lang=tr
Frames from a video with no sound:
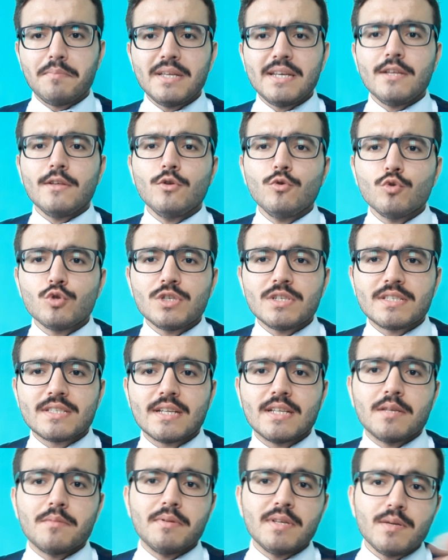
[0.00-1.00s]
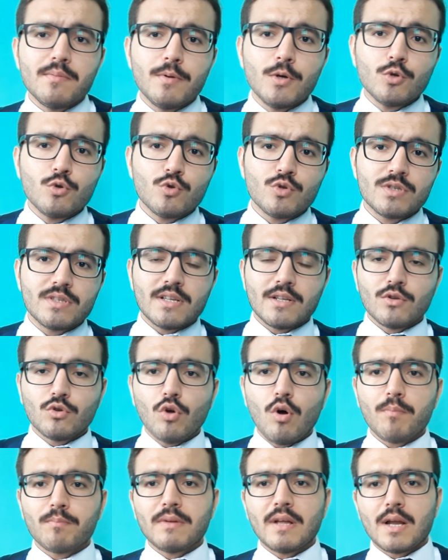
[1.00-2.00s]
Biri 100 istedi, biri 500 istedi.
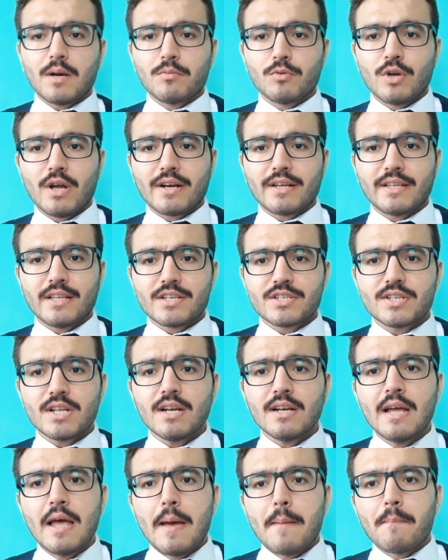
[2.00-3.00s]
Toplar bunu arkadaşlar.